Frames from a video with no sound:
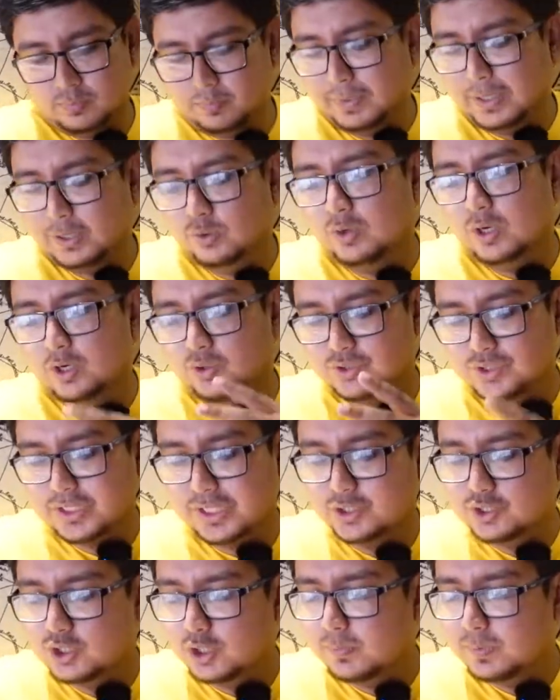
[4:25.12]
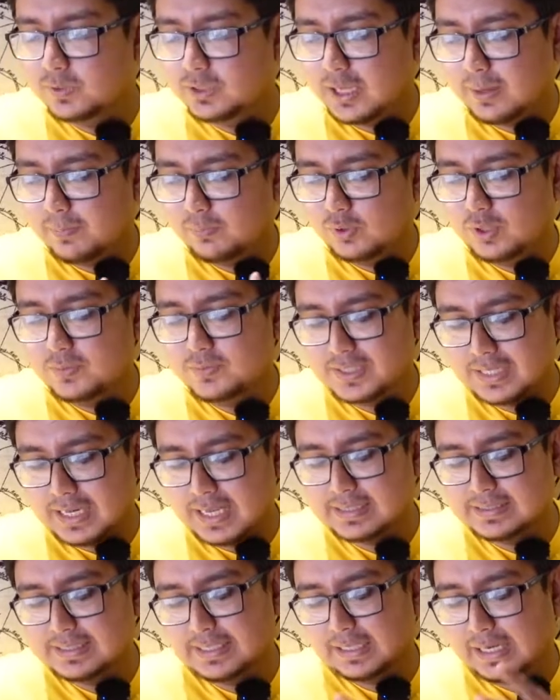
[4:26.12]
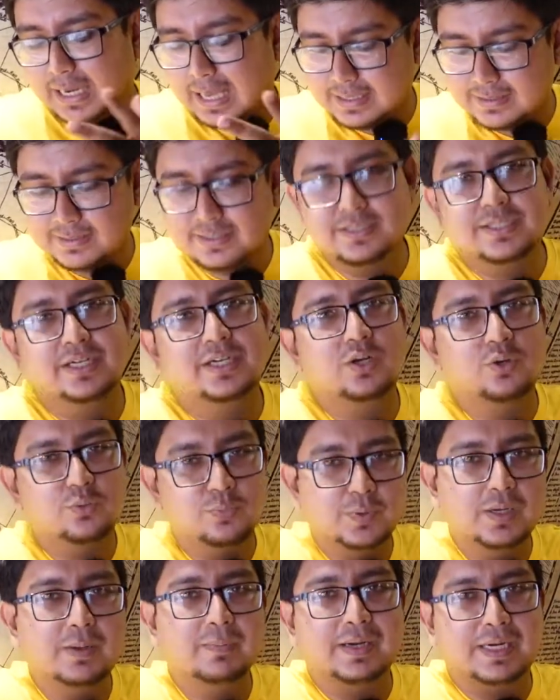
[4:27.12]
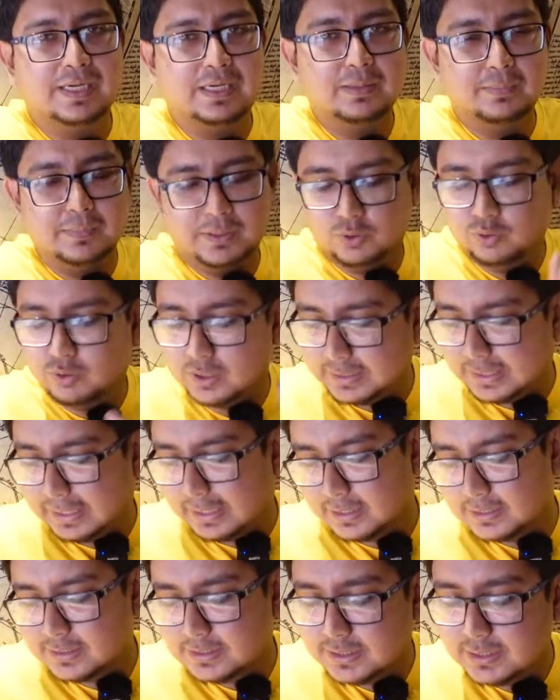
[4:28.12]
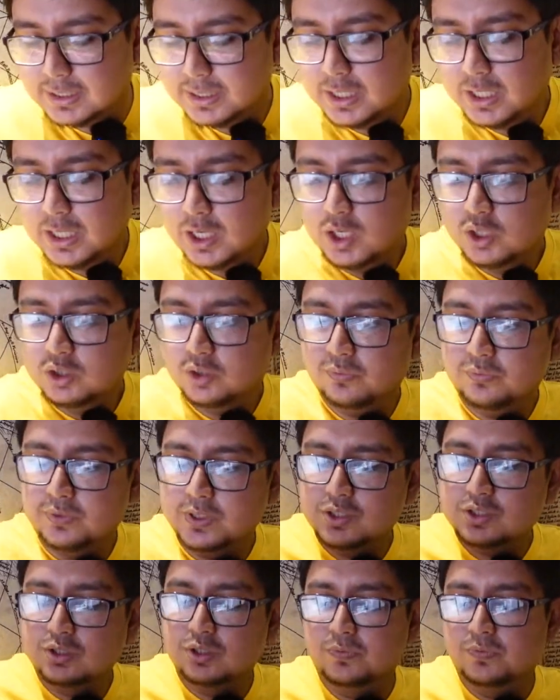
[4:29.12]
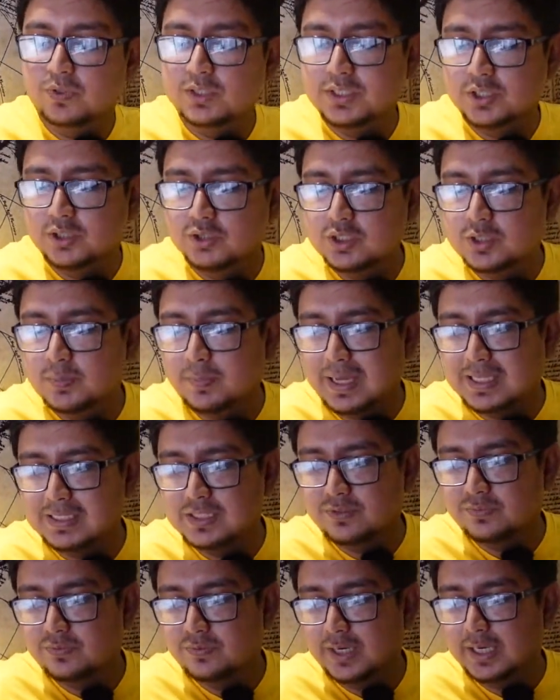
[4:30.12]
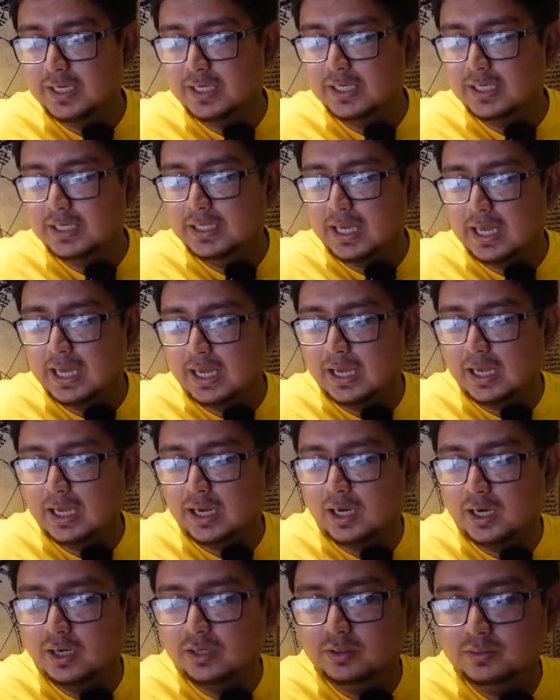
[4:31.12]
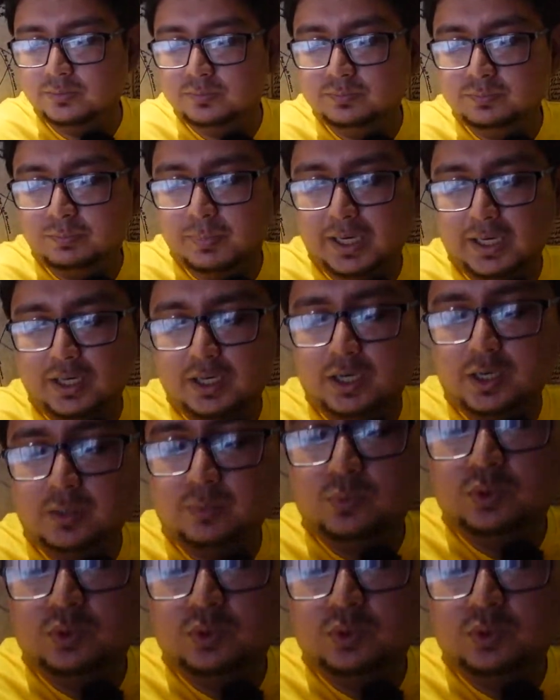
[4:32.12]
মেনু আরও চেঞ্জ হবে তো আমি বললাম যে না যেগুলো আছে সেটার উপরে আমরা একটা মেনুটা দেখাচ্ছি তো ফার্স্ট অফ অল যেটা হচ্ছে বাজেট ফ্রেন্ডলি আর বার্গারের